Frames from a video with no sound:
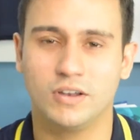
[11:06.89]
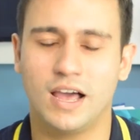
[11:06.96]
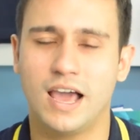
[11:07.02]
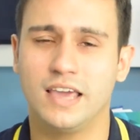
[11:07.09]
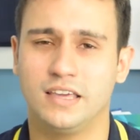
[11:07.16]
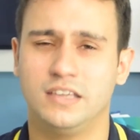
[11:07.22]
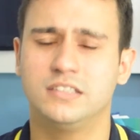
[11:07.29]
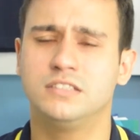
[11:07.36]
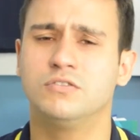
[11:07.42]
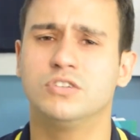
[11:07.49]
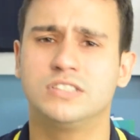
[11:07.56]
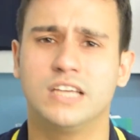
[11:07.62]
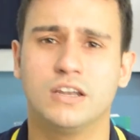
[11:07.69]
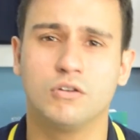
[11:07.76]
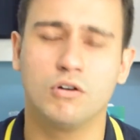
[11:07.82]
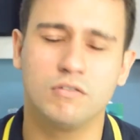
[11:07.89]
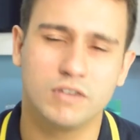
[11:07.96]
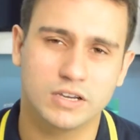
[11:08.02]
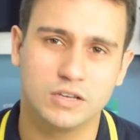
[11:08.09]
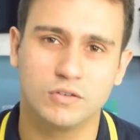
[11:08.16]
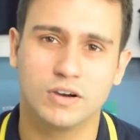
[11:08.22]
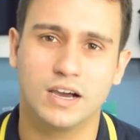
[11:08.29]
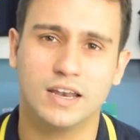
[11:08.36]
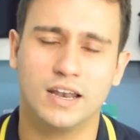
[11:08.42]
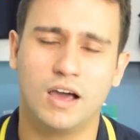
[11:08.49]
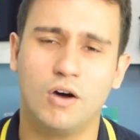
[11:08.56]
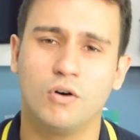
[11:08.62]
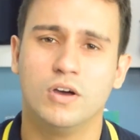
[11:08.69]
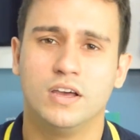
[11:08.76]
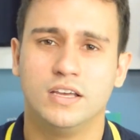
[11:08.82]
like e se você é novo aqui no
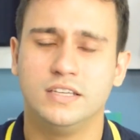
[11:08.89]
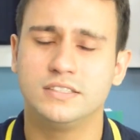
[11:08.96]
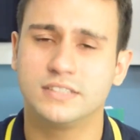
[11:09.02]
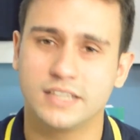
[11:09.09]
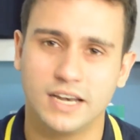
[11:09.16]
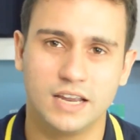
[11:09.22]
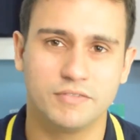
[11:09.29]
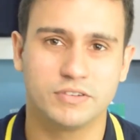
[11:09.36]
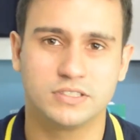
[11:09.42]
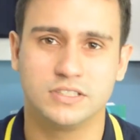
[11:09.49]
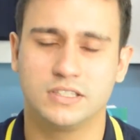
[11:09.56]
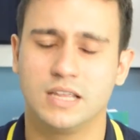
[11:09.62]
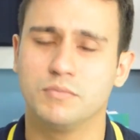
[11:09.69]
canal, inscreva-se.